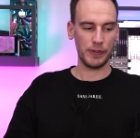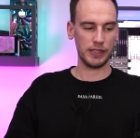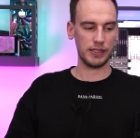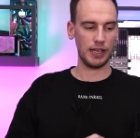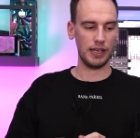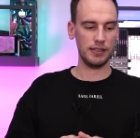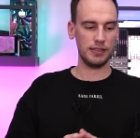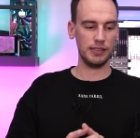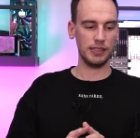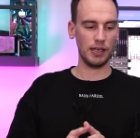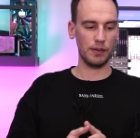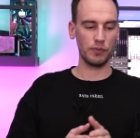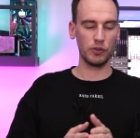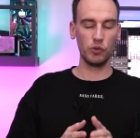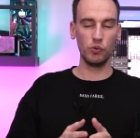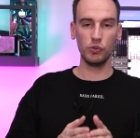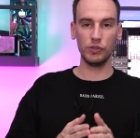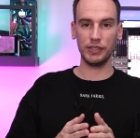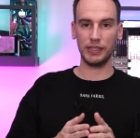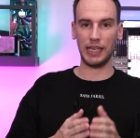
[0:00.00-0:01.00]
Das heißt, ich habe einen
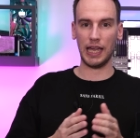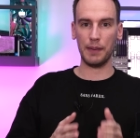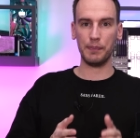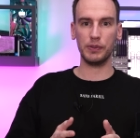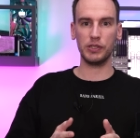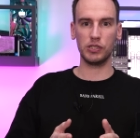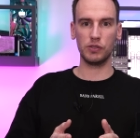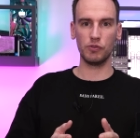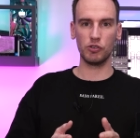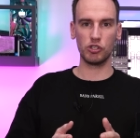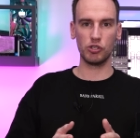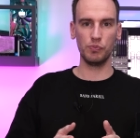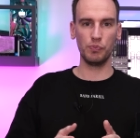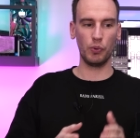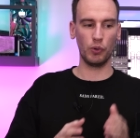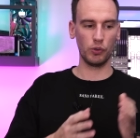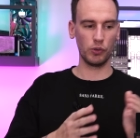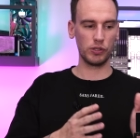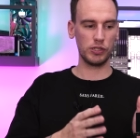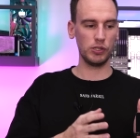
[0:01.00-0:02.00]
guten Gap zwischen
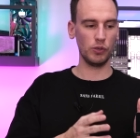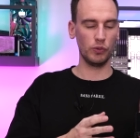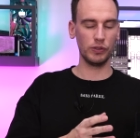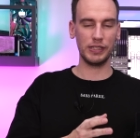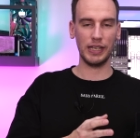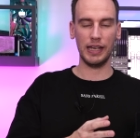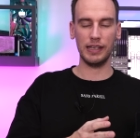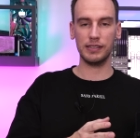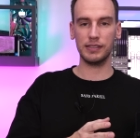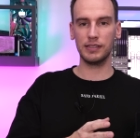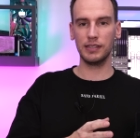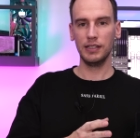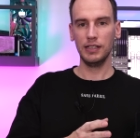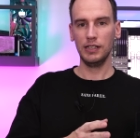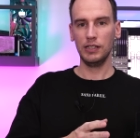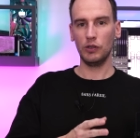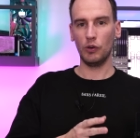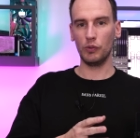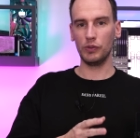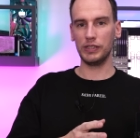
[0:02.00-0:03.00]
Produktion, Test
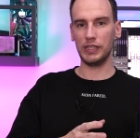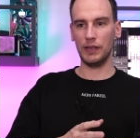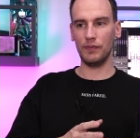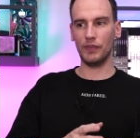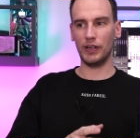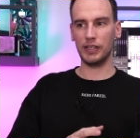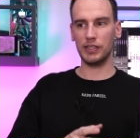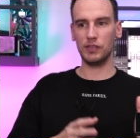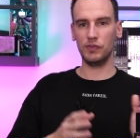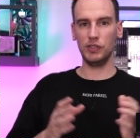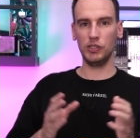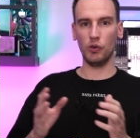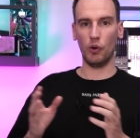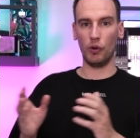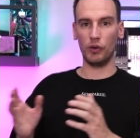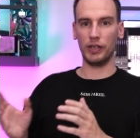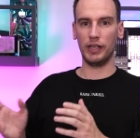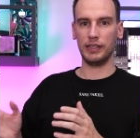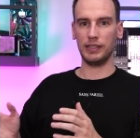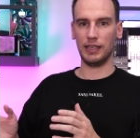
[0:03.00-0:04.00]
und dem, wann das Video
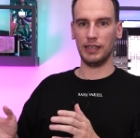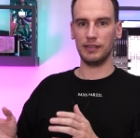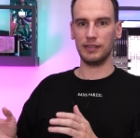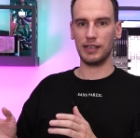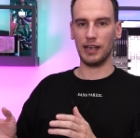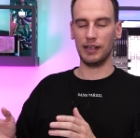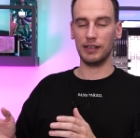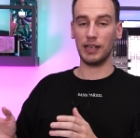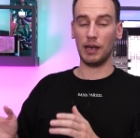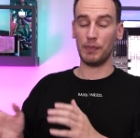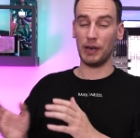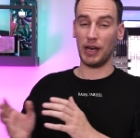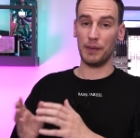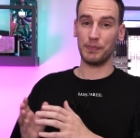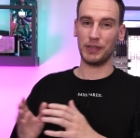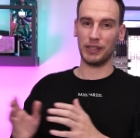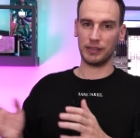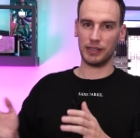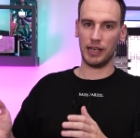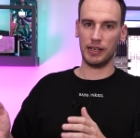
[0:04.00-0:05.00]
online gehen kann, aber
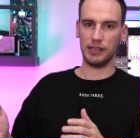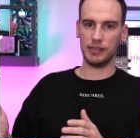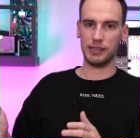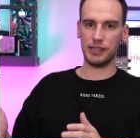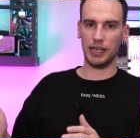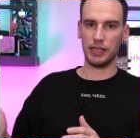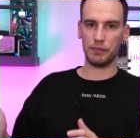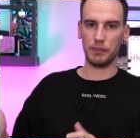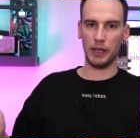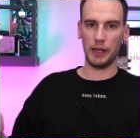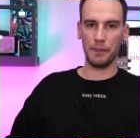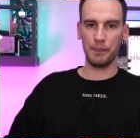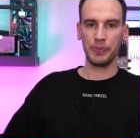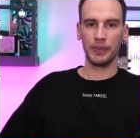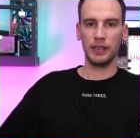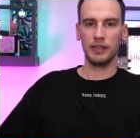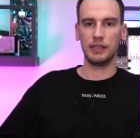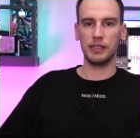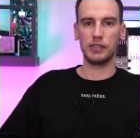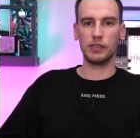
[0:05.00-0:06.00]
habe dann keine Zeit mehr,
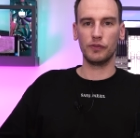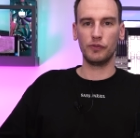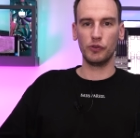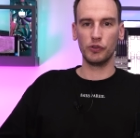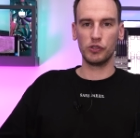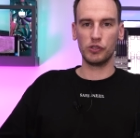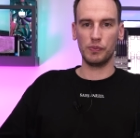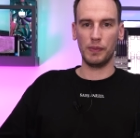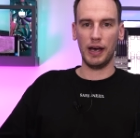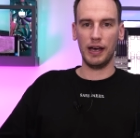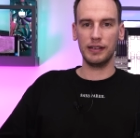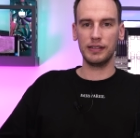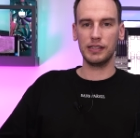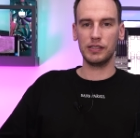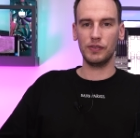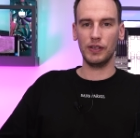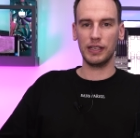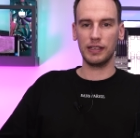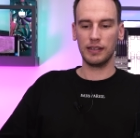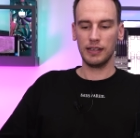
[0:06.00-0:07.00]
das davor zu machen.
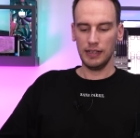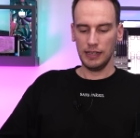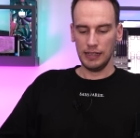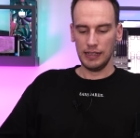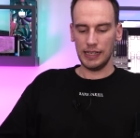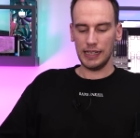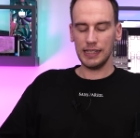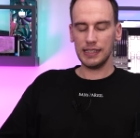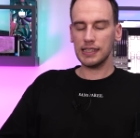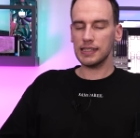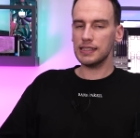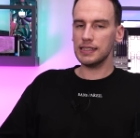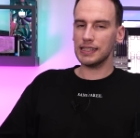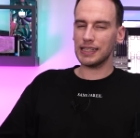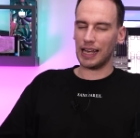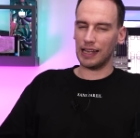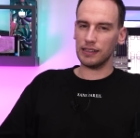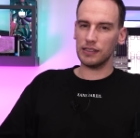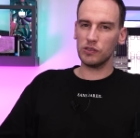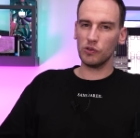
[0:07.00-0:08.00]
Deswegen ist es nicht
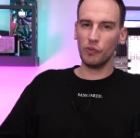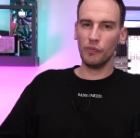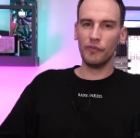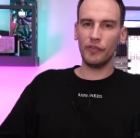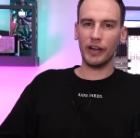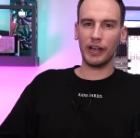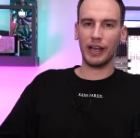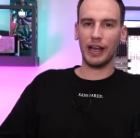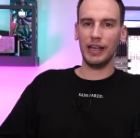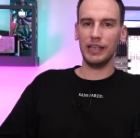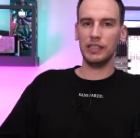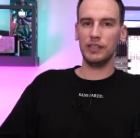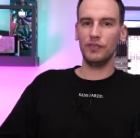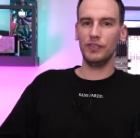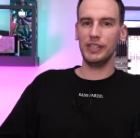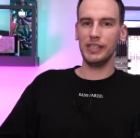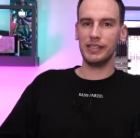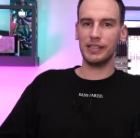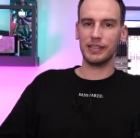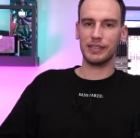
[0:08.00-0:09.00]
ganz so umfangreich,
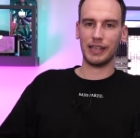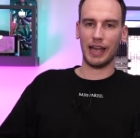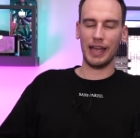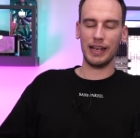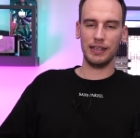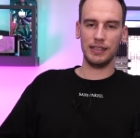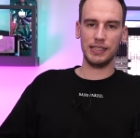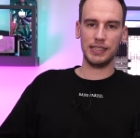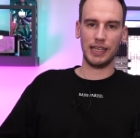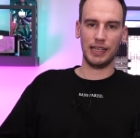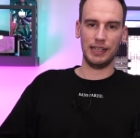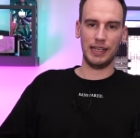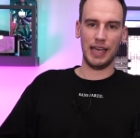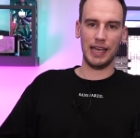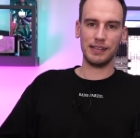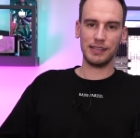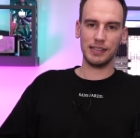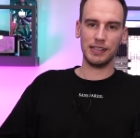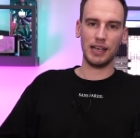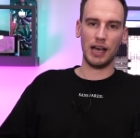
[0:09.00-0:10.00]
wie ich das eigentlich gerne
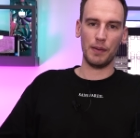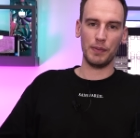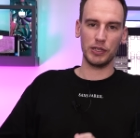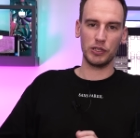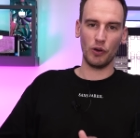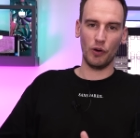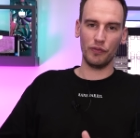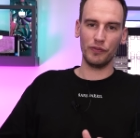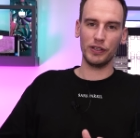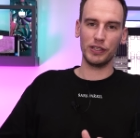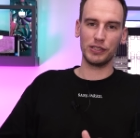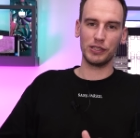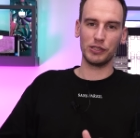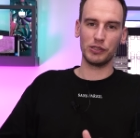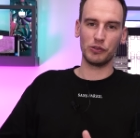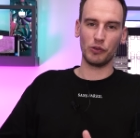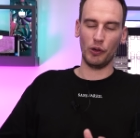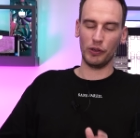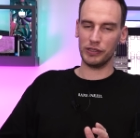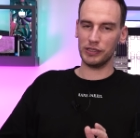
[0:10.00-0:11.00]
hätte, aber ich hoffe, es
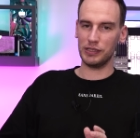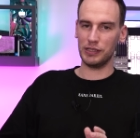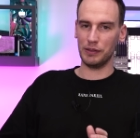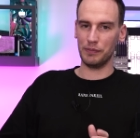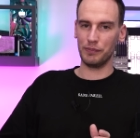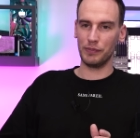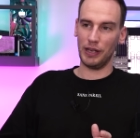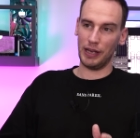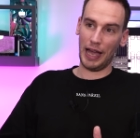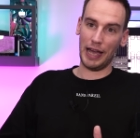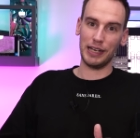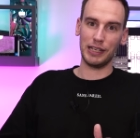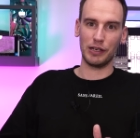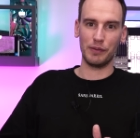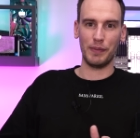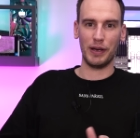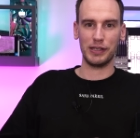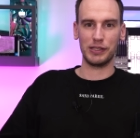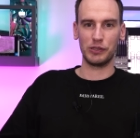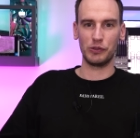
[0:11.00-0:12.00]
ist trotzdem
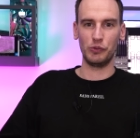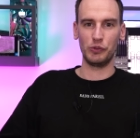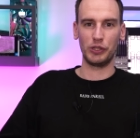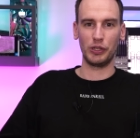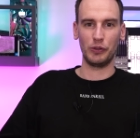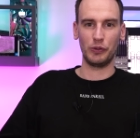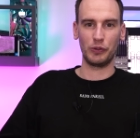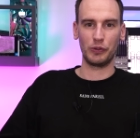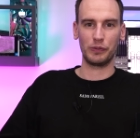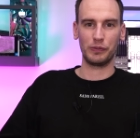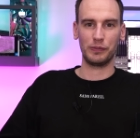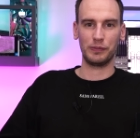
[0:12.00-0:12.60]
einigermaßen gut gelungen.